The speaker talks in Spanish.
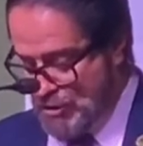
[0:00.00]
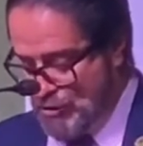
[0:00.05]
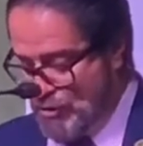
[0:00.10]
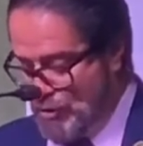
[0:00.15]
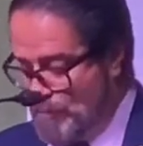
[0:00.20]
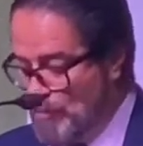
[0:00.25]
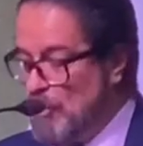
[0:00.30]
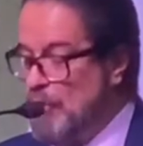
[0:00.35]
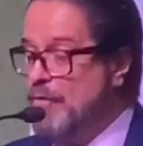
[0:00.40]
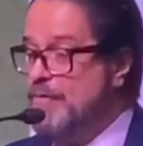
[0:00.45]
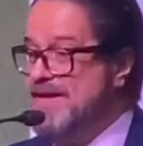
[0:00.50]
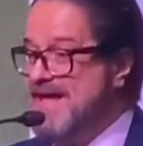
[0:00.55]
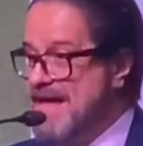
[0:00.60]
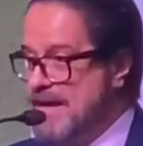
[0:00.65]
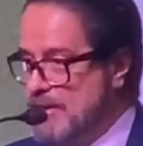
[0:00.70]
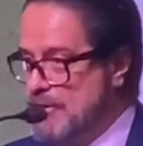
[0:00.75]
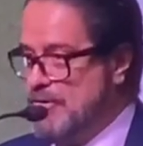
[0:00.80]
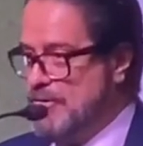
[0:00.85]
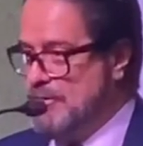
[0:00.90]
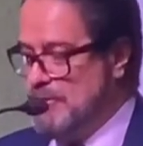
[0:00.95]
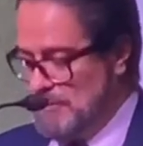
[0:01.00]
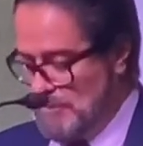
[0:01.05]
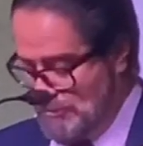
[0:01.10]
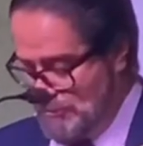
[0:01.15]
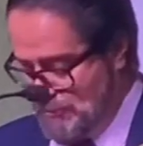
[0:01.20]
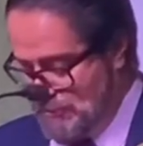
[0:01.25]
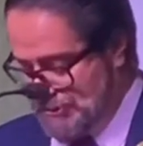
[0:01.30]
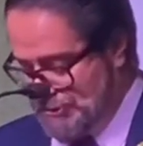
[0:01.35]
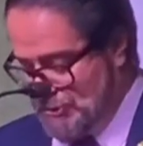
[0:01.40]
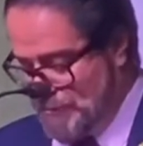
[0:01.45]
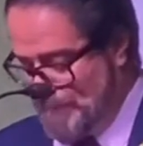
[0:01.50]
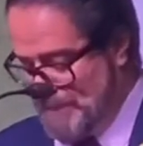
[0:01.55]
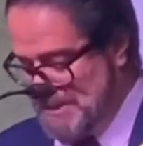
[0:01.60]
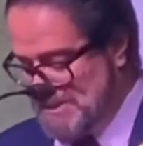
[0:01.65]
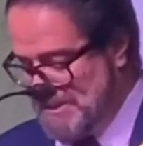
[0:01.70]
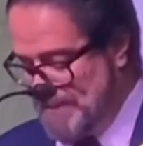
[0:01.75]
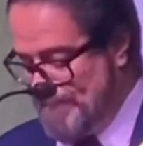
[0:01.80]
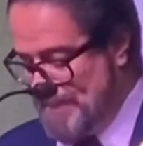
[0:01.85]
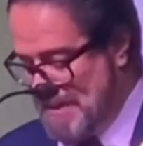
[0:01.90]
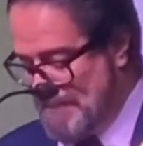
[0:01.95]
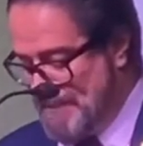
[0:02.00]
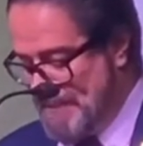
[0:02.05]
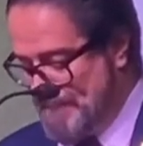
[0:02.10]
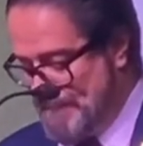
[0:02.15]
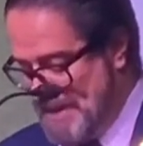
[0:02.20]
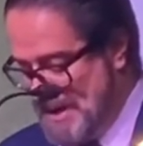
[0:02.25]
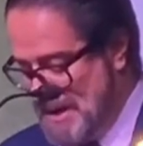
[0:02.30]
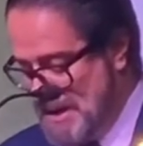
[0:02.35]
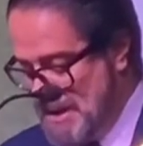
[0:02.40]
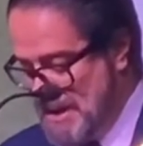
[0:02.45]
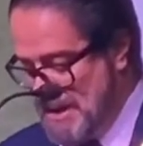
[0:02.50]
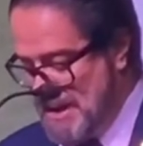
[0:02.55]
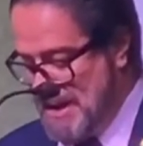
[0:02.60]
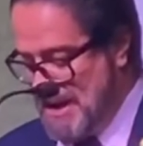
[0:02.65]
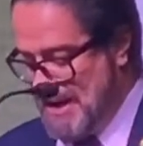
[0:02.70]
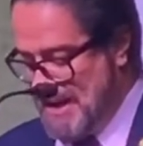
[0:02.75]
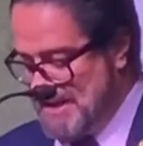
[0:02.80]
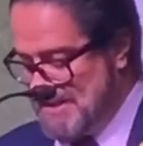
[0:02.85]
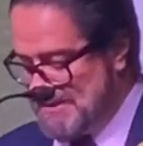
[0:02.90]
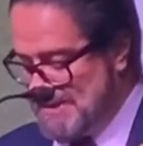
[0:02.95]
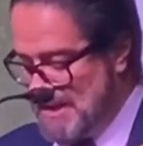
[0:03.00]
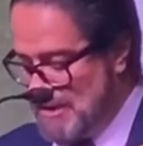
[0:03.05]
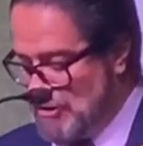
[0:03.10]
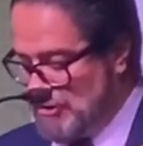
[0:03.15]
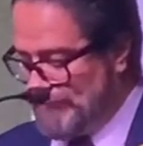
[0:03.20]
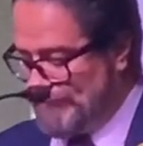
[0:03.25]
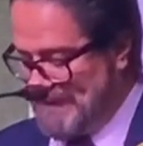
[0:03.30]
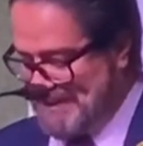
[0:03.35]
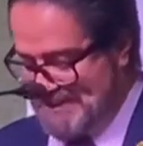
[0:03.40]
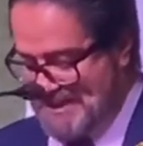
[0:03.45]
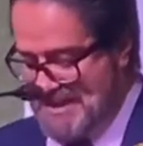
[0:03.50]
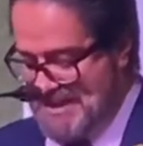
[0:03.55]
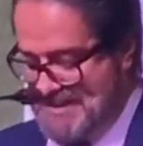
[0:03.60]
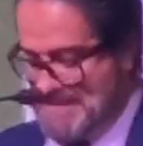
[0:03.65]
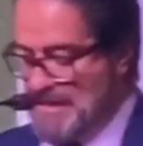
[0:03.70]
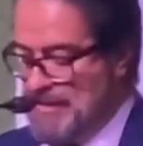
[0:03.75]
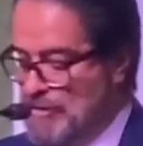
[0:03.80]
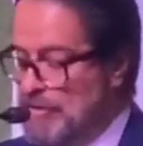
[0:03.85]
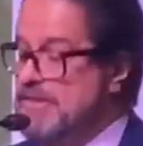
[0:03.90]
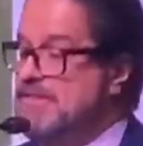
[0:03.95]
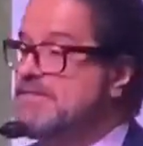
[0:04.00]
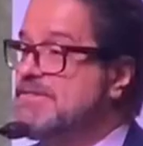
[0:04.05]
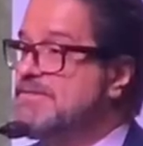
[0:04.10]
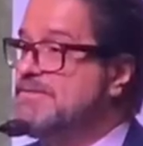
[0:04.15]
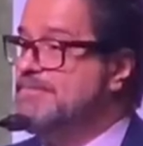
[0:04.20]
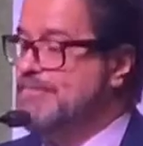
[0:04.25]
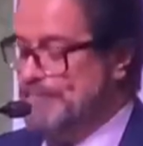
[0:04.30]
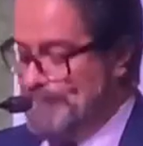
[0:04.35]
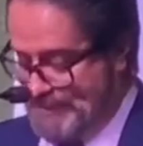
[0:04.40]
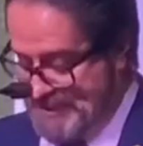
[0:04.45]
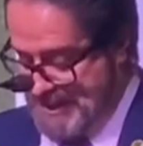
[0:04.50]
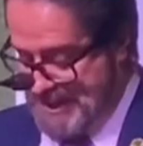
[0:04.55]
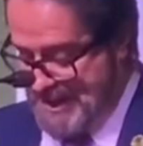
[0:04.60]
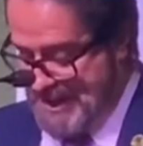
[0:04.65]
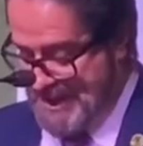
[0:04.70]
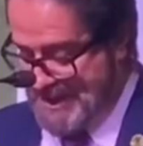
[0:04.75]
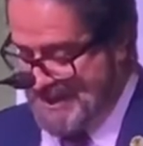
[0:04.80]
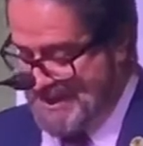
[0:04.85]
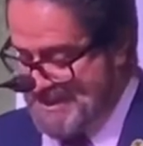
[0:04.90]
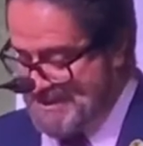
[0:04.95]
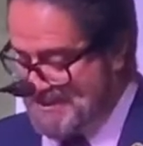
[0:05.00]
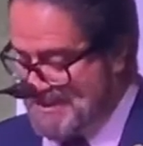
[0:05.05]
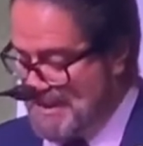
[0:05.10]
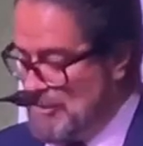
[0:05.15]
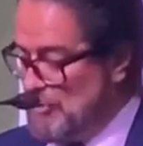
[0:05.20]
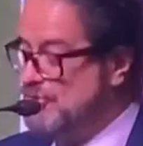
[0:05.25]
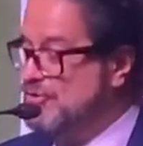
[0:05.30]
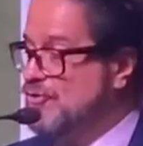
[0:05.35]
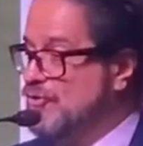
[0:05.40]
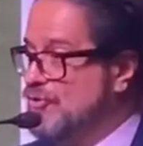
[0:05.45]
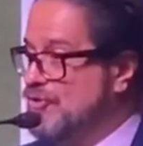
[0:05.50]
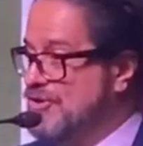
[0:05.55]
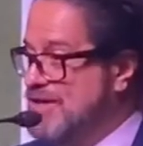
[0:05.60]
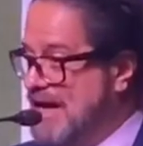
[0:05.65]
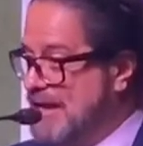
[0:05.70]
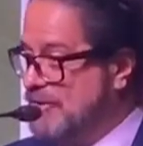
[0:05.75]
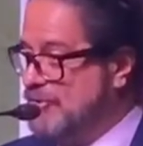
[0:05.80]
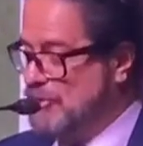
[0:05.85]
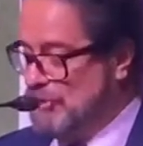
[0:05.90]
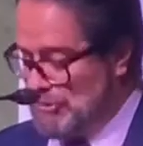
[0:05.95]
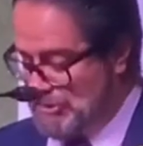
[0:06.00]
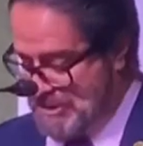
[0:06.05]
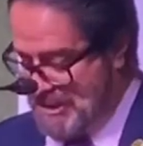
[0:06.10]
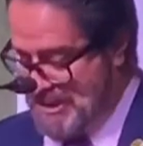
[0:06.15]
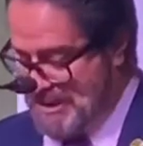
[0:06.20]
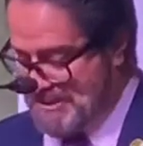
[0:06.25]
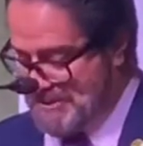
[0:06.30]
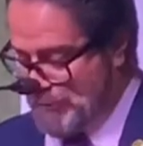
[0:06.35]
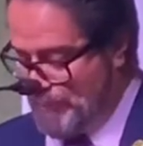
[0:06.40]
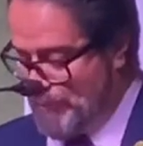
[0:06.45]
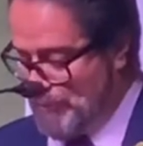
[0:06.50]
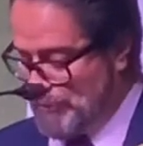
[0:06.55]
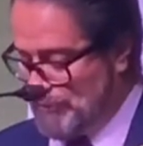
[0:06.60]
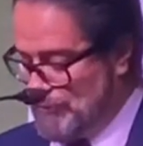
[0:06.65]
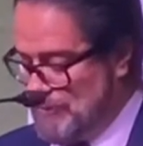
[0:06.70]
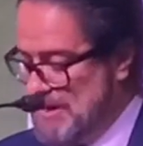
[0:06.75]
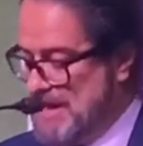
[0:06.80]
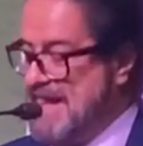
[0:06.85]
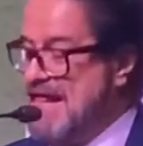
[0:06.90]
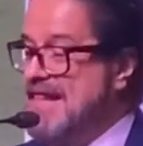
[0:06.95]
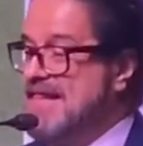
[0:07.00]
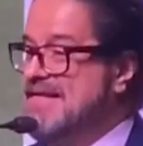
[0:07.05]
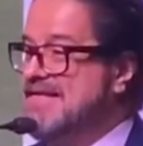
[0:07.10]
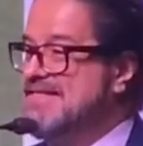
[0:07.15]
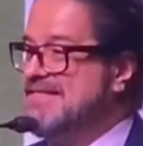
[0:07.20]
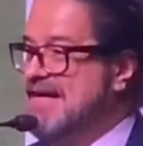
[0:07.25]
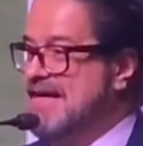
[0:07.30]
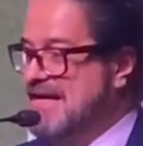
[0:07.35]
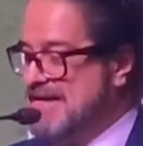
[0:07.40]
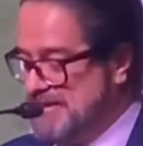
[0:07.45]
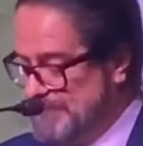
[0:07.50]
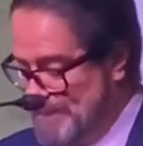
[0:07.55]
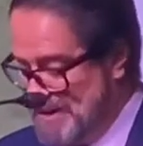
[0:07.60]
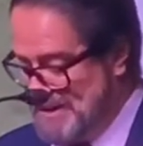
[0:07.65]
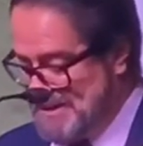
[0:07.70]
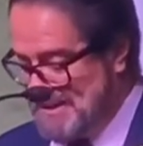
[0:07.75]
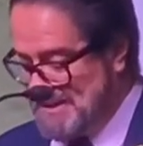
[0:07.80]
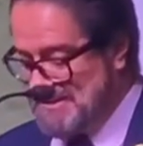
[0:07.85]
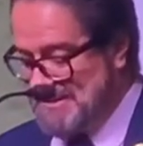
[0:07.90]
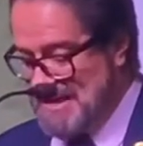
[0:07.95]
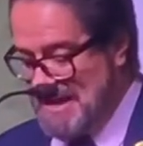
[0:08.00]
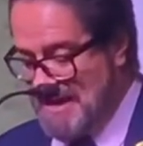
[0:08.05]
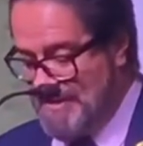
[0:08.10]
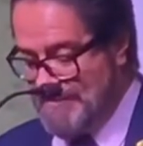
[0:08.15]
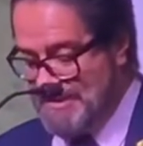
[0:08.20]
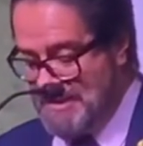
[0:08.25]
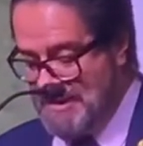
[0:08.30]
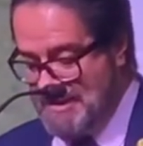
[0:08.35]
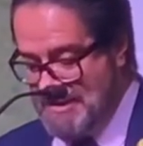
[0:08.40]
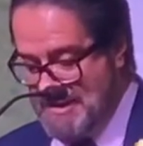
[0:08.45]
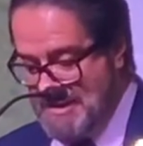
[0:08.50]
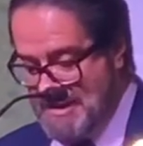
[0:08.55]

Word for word: Como gobierno, nuestro principal papel es ser los facilitadores. Aquí están los contactos, las oportunidades, las piezas clave,